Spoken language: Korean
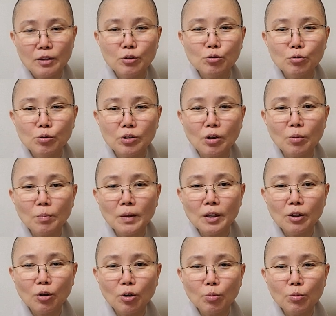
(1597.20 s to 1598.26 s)
아주
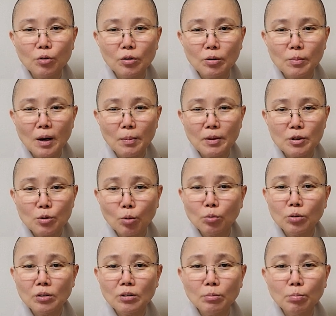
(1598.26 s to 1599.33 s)
정말 여러분들 마음에
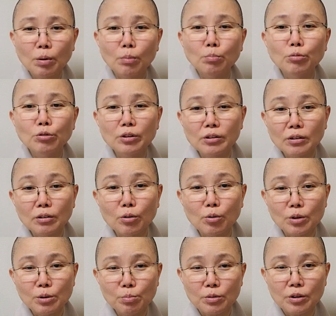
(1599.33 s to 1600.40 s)
쏙 드는 법문을
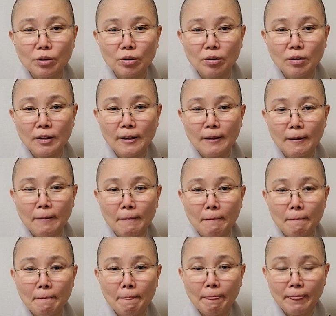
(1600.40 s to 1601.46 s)
듣고 싶죠.
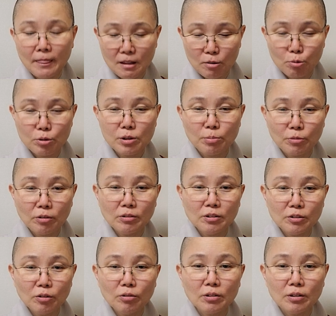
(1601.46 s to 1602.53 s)
듣고
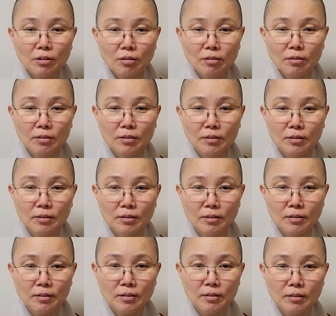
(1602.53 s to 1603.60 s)
싶거든요, 그거.
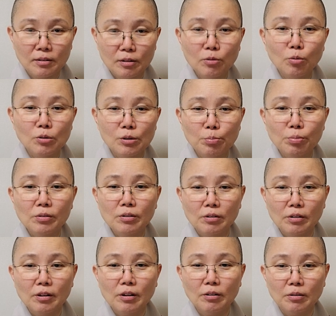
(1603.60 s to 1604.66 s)
듣고 싶을
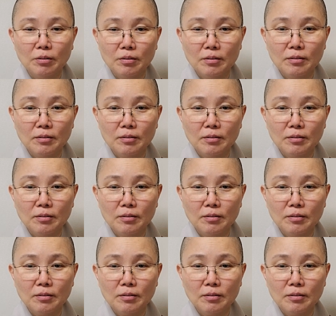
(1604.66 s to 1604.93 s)
거예요.